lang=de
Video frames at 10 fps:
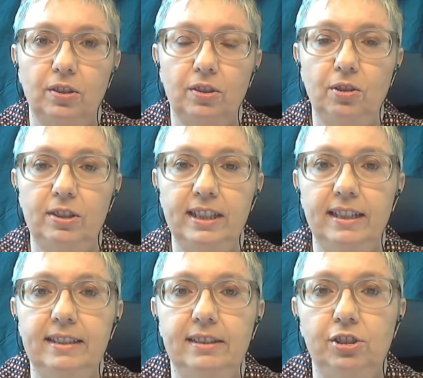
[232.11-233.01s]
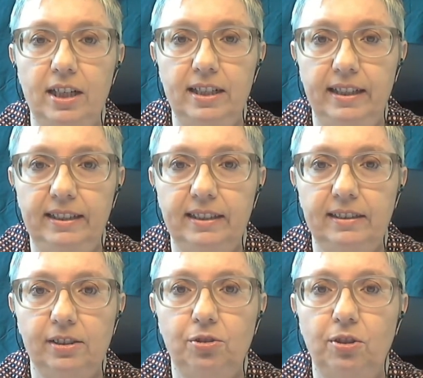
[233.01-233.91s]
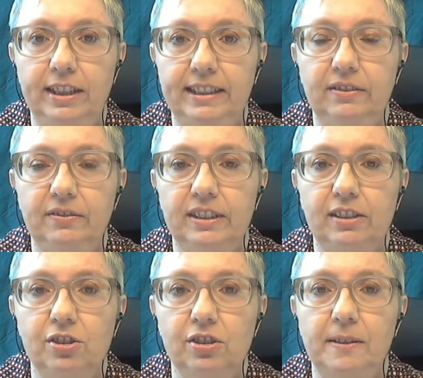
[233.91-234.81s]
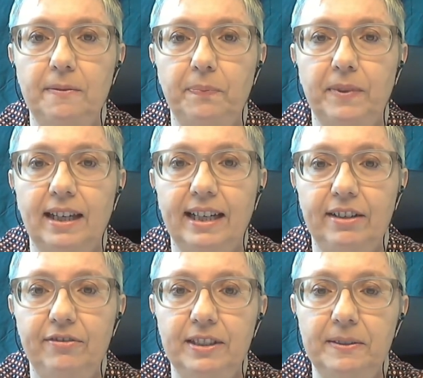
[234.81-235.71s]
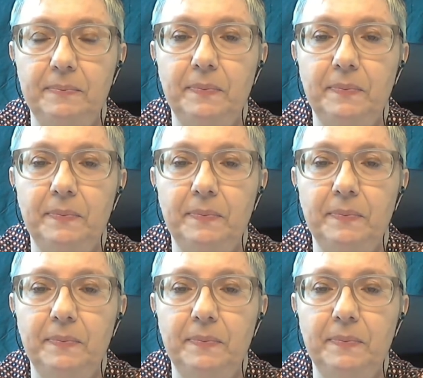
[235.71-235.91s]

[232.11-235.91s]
sozialistisch-anarchistisch-kollektivistischen Kräften.